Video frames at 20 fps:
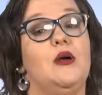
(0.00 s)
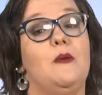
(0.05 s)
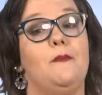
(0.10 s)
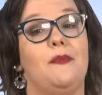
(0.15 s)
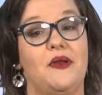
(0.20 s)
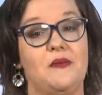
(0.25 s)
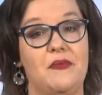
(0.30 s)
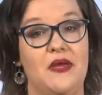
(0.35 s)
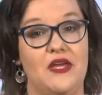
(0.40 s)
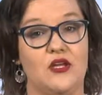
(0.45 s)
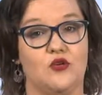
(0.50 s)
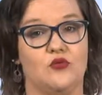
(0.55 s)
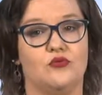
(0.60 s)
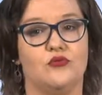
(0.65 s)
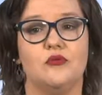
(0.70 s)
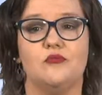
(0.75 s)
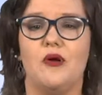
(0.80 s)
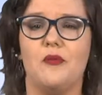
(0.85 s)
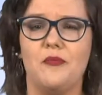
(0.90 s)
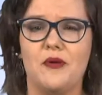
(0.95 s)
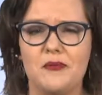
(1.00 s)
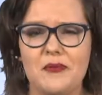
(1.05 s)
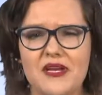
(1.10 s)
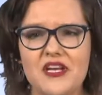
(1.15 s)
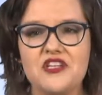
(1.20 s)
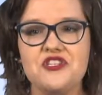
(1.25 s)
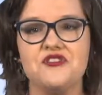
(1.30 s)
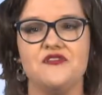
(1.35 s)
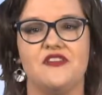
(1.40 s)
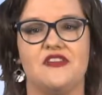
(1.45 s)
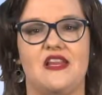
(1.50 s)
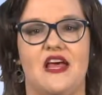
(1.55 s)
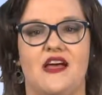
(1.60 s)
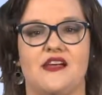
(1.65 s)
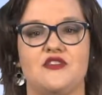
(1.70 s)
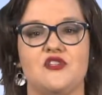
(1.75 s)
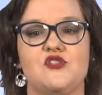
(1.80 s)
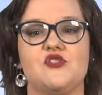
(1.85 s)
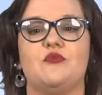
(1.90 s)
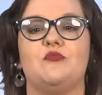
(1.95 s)
Primeiro, uma primeira
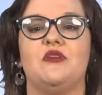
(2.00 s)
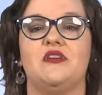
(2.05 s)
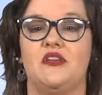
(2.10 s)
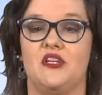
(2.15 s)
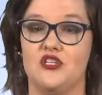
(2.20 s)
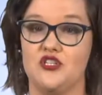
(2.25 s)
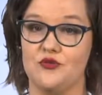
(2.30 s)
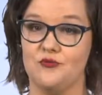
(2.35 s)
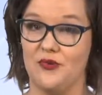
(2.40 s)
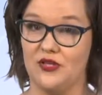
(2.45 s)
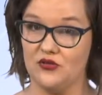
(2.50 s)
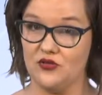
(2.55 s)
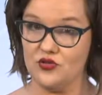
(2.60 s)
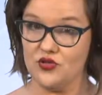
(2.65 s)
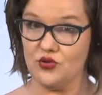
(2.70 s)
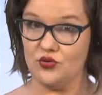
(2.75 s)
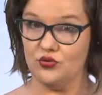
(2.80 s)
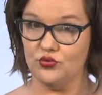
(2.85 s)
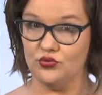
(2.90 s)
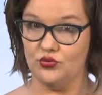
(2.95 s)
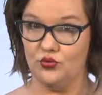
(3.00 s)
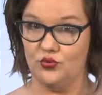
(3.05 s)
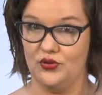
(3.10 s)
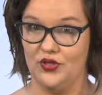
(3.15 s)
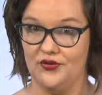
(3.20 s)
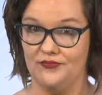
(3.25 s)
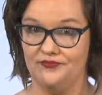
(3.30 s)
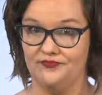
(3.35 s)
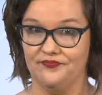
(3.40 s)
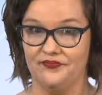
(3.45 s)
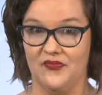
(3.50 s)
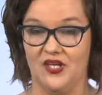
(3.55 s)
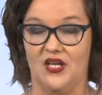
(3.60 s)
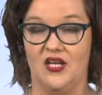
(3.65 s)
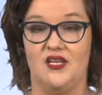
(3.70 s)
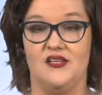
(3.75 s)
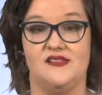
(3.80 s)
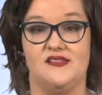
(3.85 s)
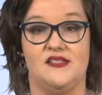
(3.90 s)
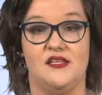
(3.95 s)
atividade sobre entendimento de cultura.
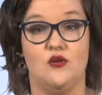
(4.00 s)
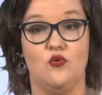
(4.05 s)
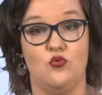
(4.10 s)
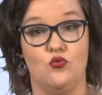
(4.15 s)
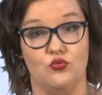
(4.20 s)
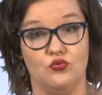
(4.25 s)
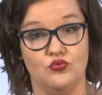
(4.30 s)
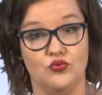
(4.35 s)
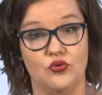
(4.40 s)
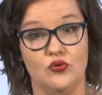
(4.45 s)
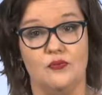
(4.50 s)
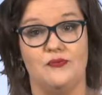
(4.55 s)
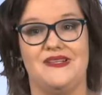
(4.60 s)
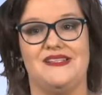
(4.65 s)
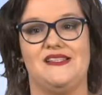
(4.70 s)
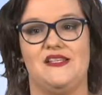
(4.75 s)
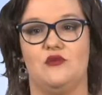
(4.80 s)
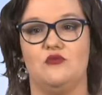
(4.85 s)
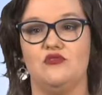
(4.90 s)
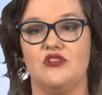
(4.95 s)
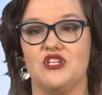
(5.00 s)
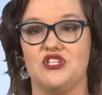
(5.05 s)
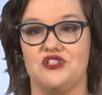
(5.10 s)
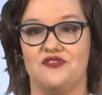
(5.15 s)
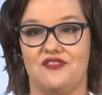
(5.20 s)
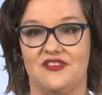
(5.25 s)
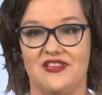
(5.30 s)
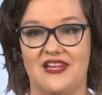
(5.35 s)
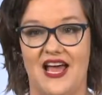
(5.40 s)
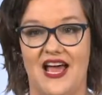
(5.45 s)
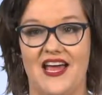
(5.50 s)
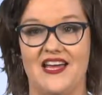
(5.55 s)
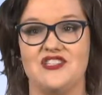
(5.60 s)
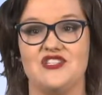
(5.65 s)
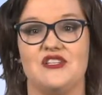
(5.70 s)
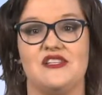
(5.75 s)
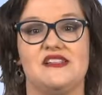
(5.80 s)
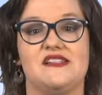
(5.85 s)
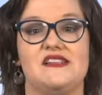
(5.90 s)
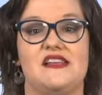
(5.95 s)
Segundo, uma segunda
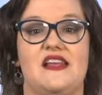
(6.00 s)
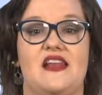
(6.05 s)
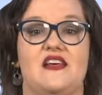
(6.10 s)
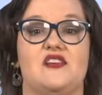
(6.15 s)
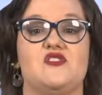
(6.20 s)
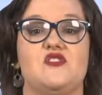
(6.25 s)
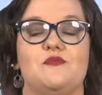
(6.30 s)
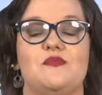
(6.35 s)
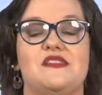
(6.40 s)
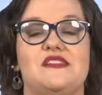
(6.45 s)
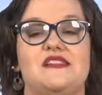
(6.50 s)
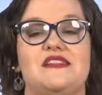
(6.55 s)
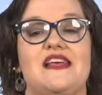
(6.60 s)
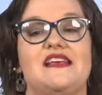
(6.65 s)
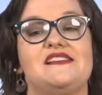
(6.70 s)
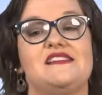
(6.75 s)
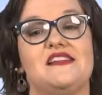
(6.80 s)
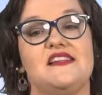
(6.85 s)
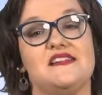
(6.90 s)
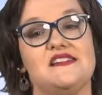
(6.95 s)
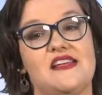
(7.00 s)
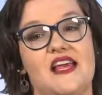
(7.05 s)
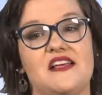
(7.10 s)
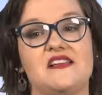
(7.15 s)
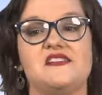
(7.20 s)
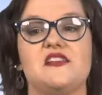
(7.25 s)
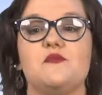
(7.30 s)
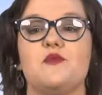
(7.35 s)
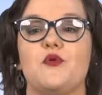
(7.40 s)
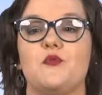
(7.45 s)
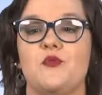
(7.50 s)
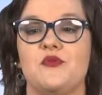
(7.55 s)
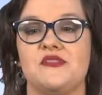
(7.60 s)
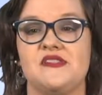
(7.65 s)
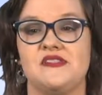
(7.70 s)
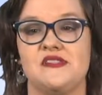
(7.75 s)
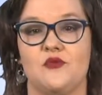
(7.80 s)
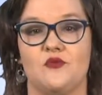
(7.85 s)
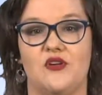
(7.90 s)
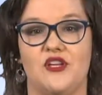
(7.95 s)
atividade que será sobre as ideias iniciais da
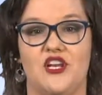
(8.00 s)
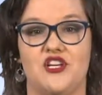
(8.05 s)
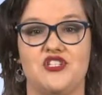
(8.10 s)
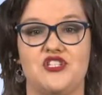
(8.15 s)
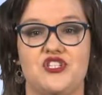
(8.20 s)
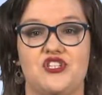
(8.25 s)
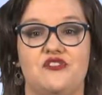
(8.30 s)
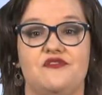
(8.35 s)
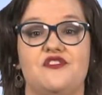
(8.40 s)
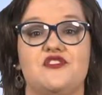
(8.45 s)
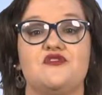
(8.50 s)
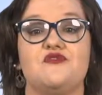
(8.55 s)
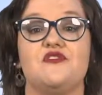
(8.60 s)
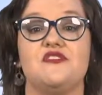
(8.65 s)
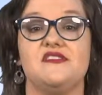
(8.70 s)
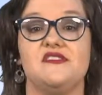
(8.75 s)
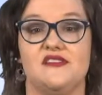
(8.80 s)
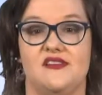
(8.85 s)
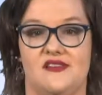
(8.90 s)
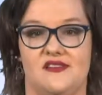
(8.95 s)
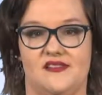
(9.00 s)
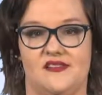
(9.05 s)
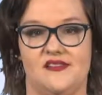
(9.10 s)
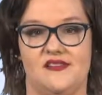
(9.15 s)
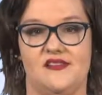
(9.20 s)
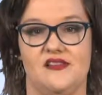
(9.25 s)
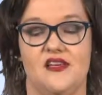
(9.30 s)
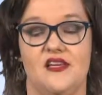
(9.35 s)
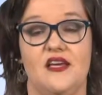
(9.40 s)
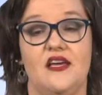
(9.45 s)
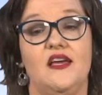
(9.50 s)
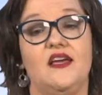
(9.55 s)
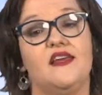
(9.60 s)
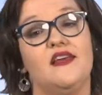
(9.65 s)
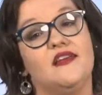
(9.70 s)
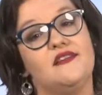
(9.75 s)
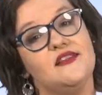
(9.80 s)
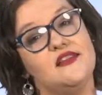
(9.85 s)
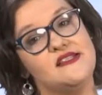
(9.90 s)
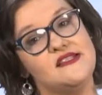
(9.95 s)
proposição criativa de vocês.
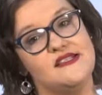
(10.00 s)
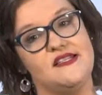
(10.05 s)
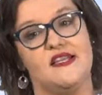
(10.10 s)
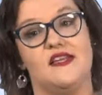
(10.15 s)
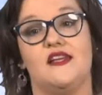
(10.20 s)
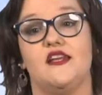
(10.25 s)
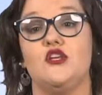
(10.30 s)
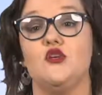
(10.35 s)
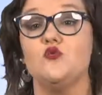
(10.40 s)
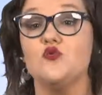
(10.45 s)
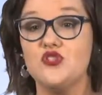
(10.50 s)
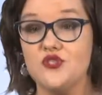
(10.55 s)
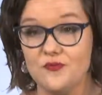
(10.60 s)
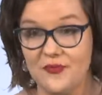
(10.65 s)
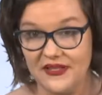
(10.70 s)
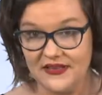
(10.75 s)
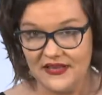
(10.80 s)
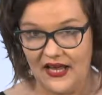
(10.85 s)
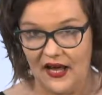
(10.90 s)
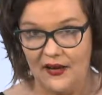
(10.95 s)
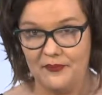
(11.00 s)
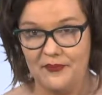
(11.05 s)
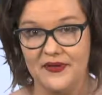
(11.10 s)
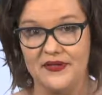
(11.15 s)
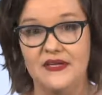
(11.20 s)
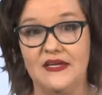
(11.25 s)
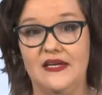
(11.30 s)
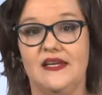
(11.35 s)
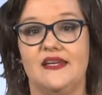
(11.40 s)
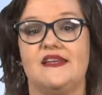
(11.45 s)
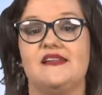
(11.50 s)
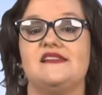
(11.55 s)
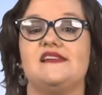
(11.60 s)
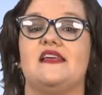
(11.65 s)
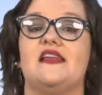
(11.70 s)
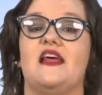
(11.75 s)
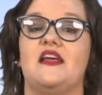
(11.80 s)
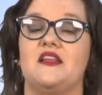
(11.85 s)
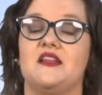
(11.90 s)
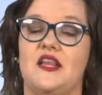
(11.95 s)
E a terceira e última etapa, que
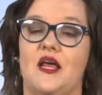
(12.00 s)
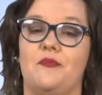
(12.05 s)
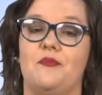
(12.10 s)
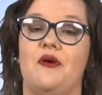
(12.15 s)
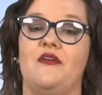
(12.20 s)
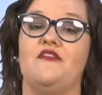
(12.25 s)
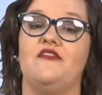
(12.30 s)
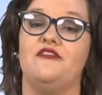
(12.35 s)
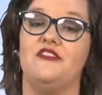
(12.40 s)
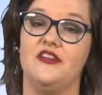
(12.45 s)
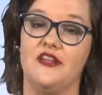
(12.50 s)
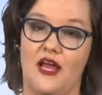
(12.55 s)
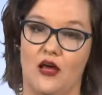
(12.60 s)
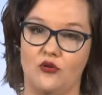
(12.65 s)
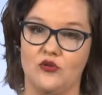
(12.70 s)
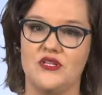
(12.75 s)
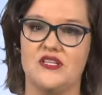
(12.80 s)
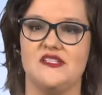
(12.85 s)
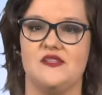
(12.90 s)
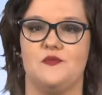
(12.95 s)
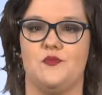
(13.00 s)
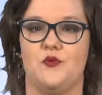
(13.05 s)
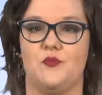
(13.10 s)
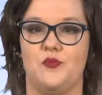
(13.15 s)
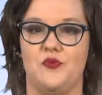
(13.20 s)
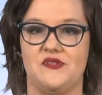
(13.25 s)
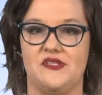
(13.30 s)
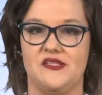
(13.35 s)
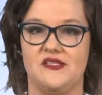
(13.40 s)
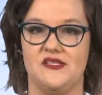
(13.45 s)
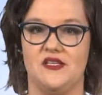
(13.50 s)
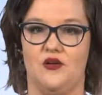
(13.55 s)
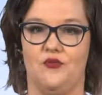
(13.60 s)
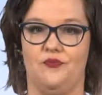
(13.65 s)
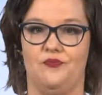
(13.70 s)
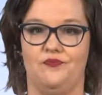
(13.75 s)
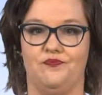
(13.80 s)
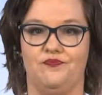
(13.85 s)
será a etapa final dessa proposição.